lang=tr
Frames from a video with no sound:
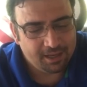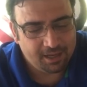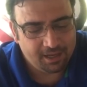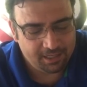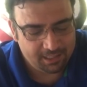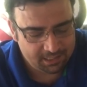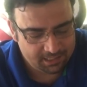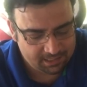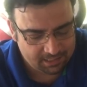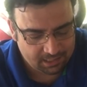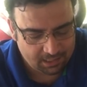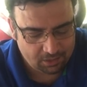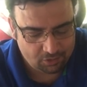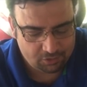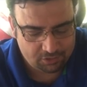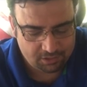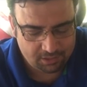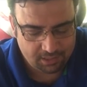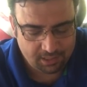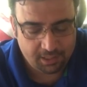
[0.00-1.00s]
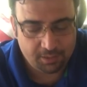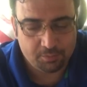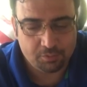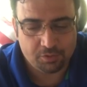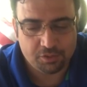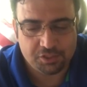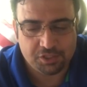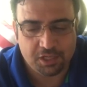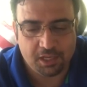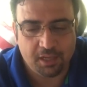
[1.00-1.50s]
Ali sağ olsun Ali
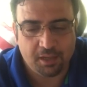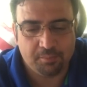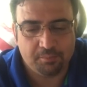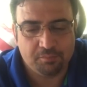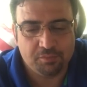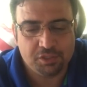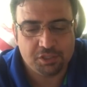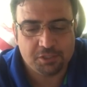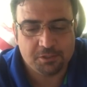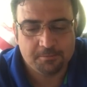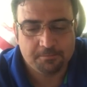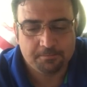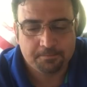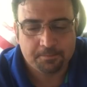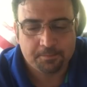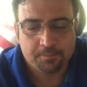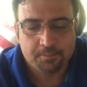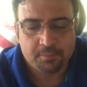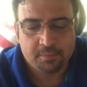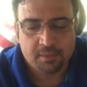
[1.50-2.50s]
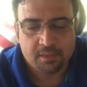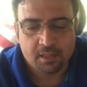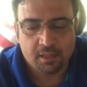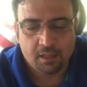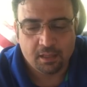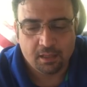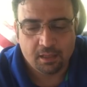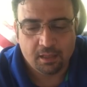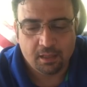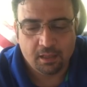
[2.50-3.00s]
bunu şey yapmış.
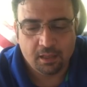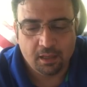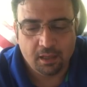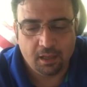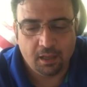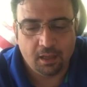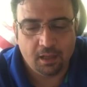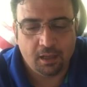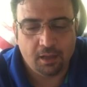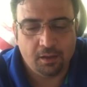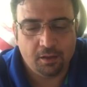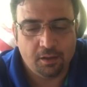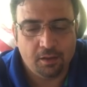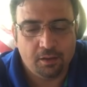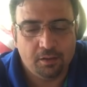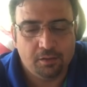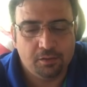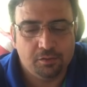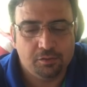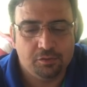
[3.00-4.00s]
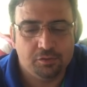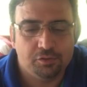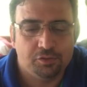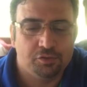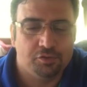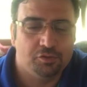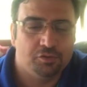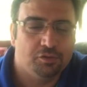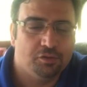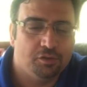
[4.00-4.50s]
Aa,
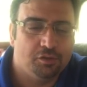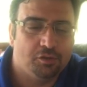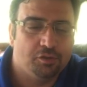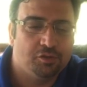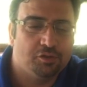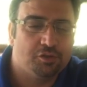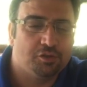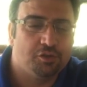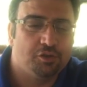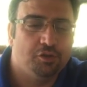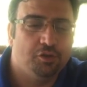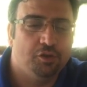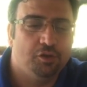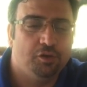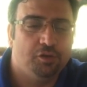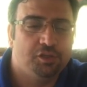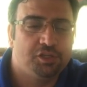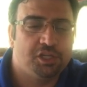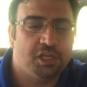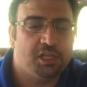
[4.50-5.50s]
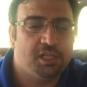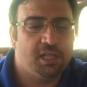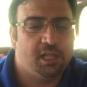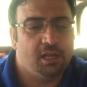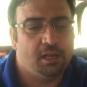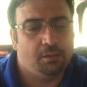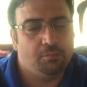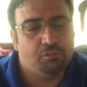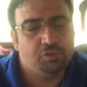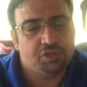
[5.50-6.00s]
şurada gözüküyor. Şeyden
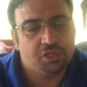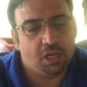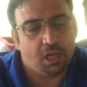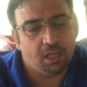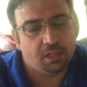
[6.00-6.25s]
almış.